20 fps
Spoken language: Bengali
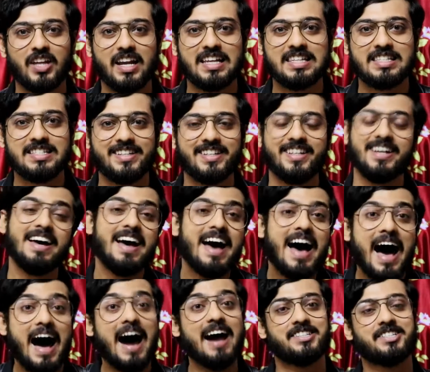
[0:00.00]
জানাচ্ছি
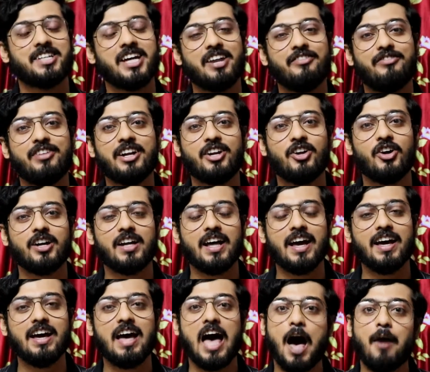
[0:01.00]
আজকের
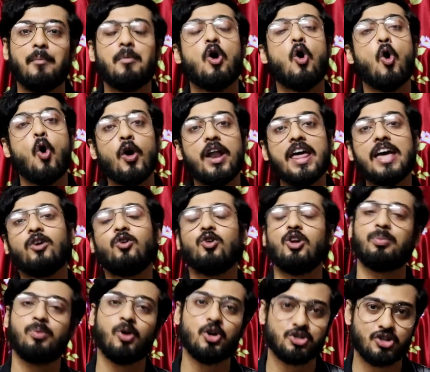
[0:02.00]
ভিডিওটায় আমরা অনেকগুলো
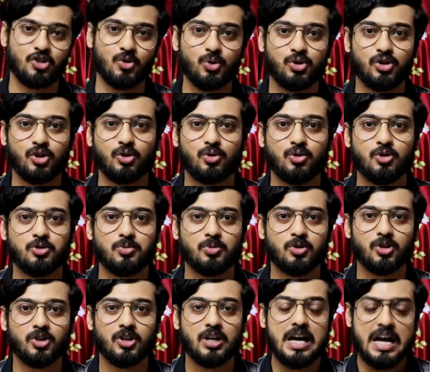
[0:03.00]
প্রশ্নের উত্তর খুঁজব
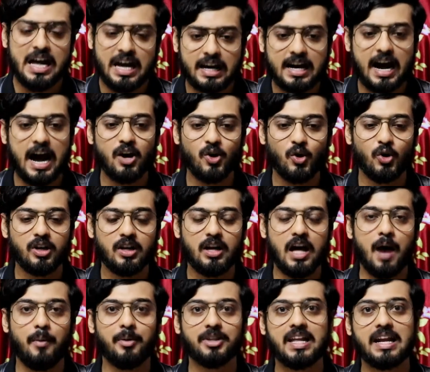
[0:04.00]
কারণ
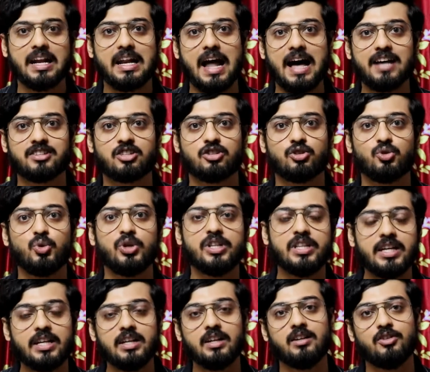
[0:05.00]
আমাদের লাস্ট দুই
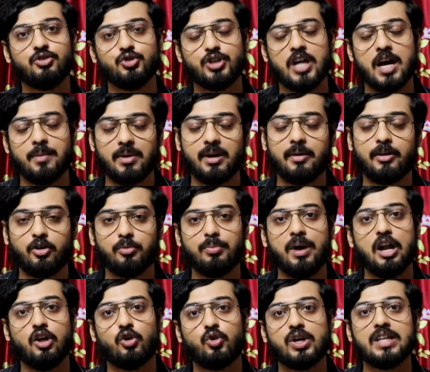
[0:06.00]
দিন যদি আমরা একটু
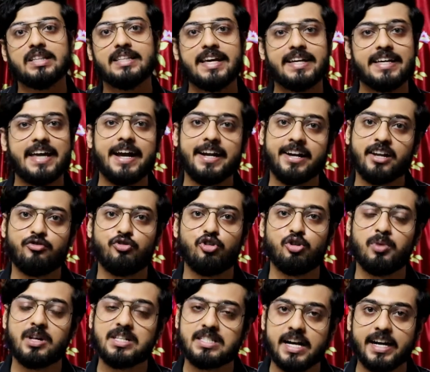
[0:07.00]
ভালো করে দেখি ইন্ডিয়ান
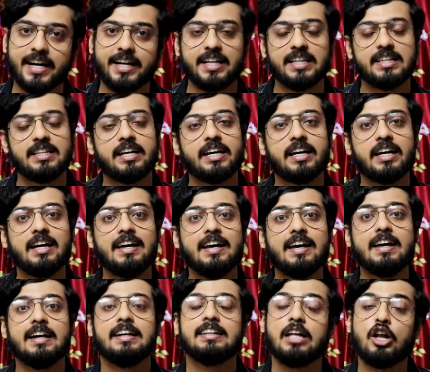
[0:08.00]
ফুটবল সার্কিটের দিকে
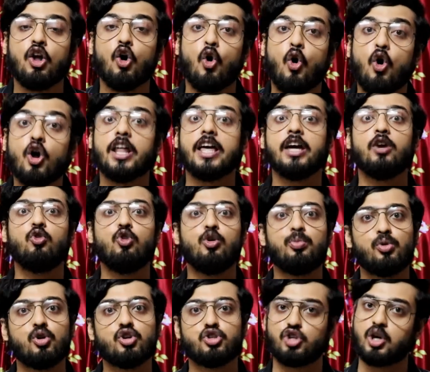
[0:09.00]
তাহলে অনেকগুলো
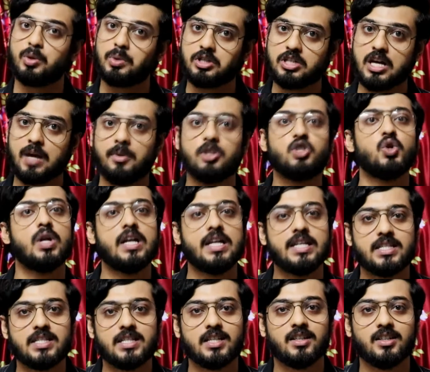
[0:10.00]
প্রশ্ন আমাদের সামনে চলে
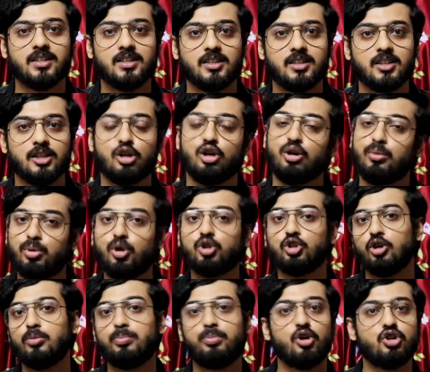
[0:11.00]
এসছে
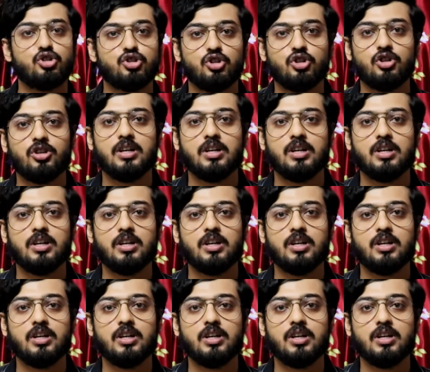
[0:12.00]
প্রথম প্রশ্ন